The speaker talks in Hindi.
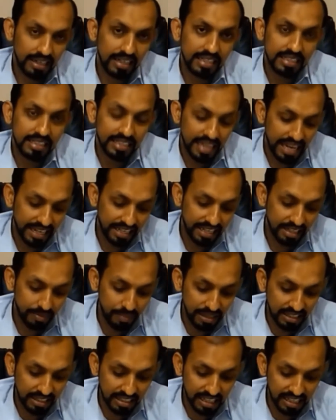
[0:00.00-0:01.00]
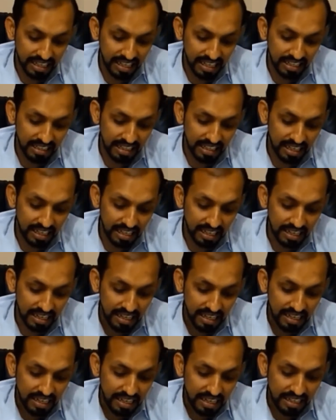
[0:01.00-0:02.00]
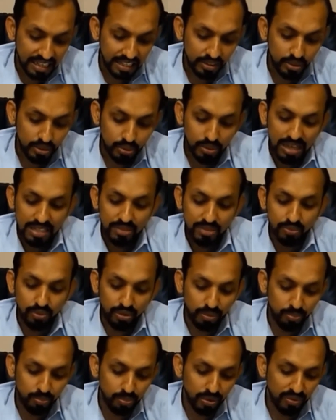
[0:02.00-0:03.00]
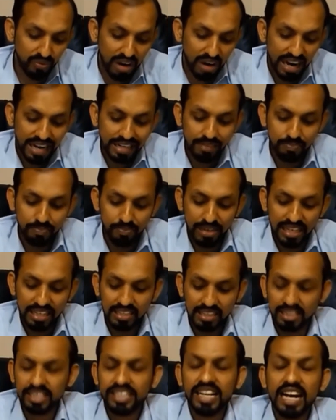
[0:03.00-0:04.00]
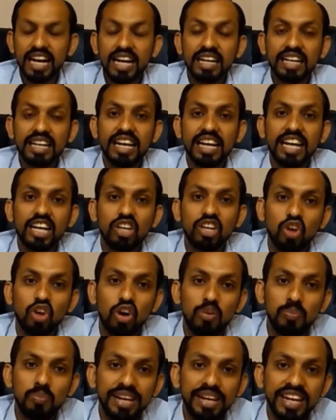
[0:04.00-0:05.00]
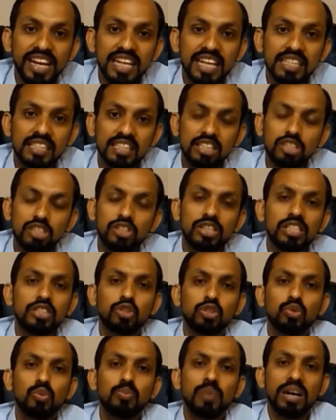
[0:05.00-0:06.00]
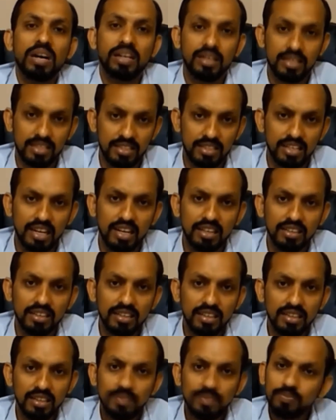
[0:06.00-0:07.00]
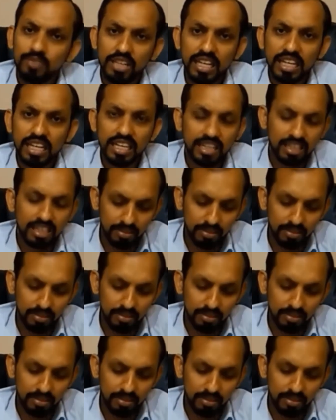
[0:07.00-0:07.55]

इस एग्रीमेंट का कहता है कि यूएस वुड प्रोवाइड मिलिट्री एंड इकोनॉमिक असिस्टेंस टू पाकिस्तान ये